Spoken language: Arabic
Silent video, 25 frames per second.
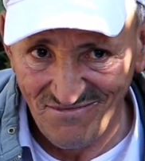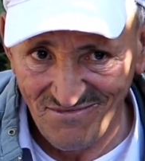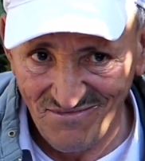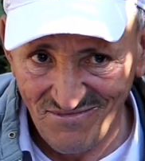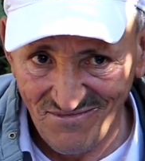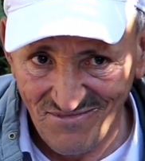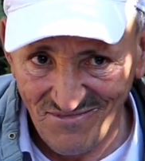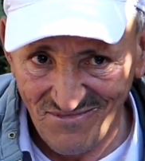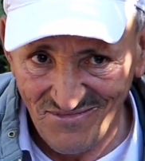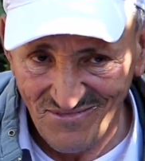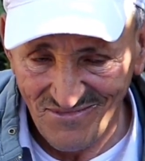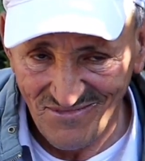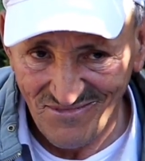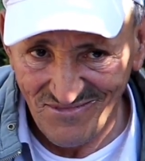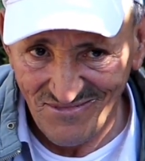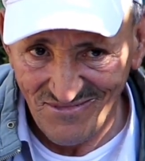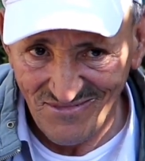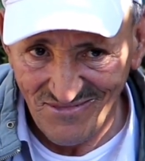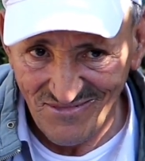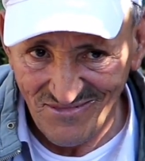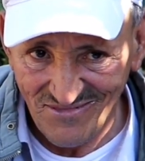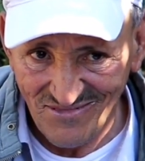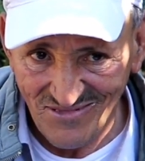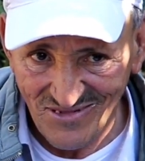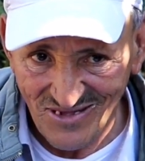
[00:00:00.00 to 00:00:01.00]
بنتك كي
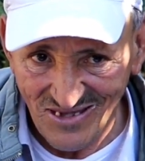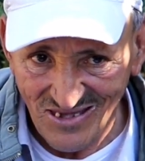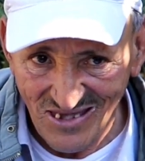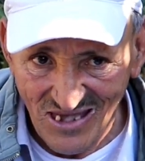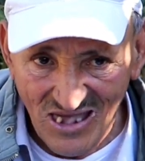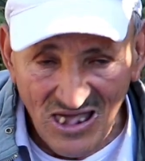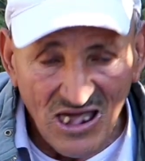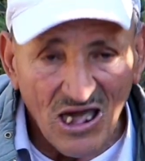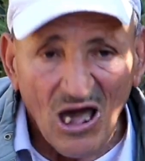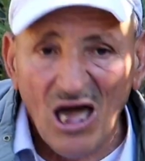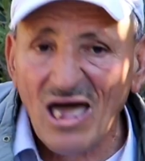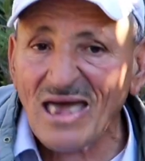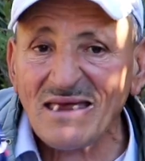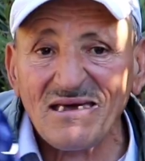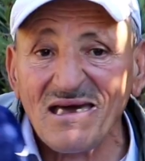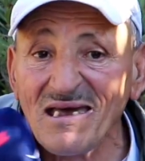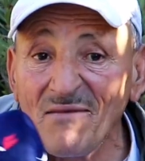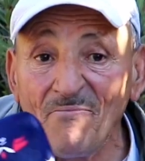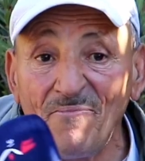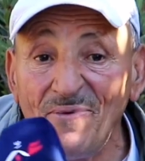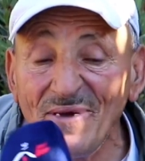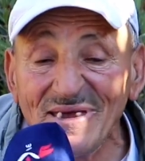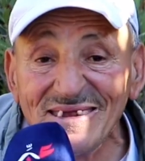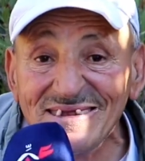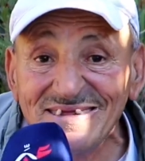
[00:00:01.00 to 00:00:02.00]
كتعيش دابا
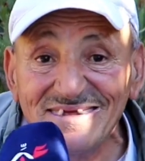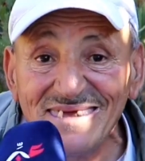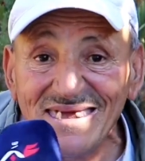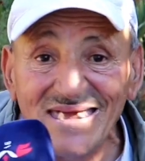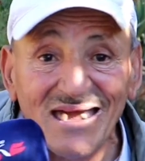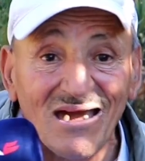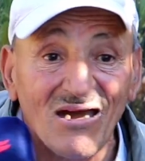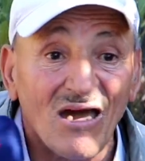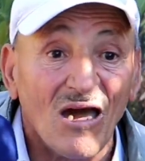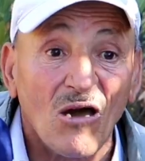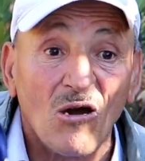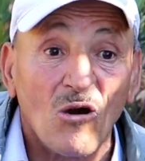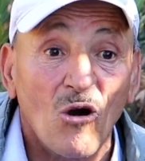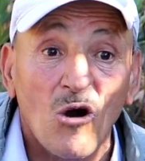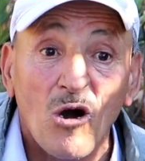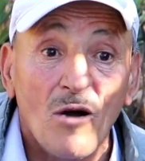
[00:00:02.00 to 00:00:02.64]
بنتي